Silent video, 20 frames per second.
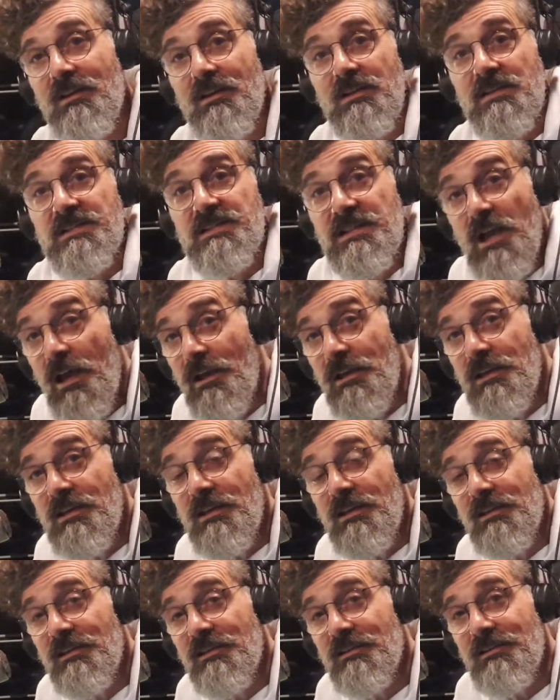
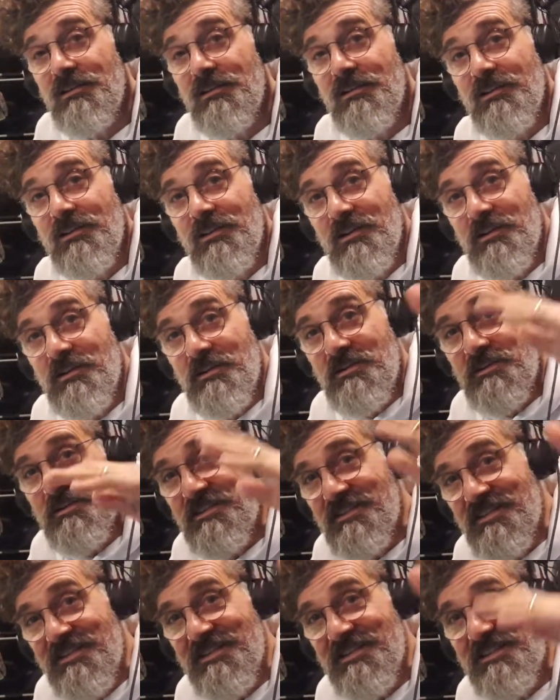Sahi
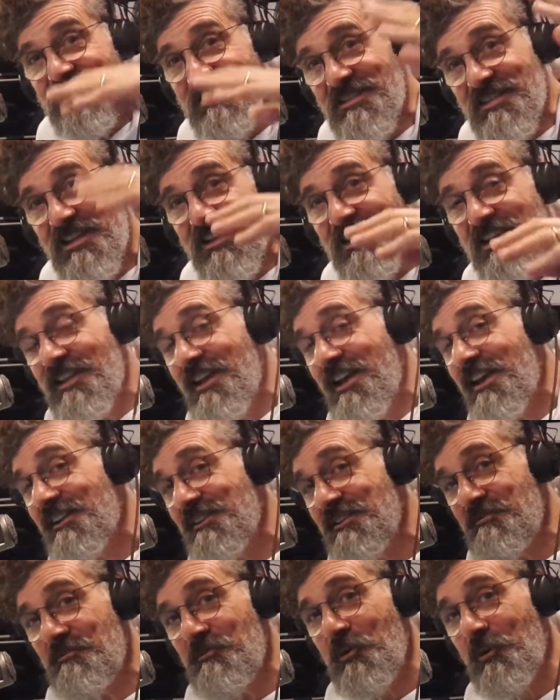size de
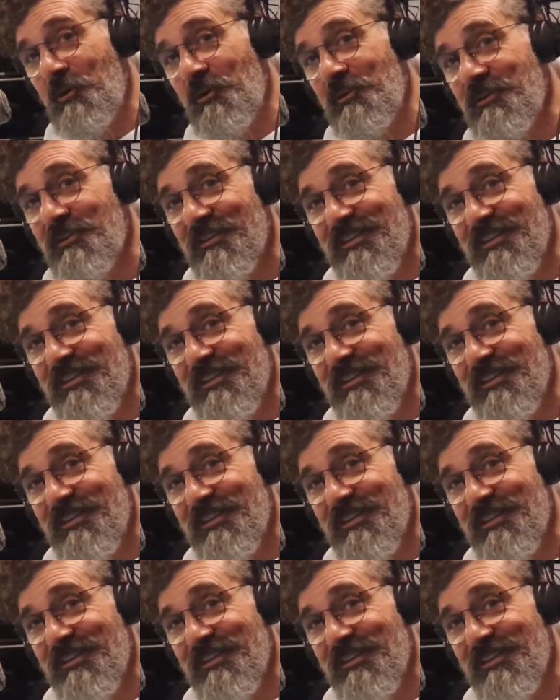geldi mi o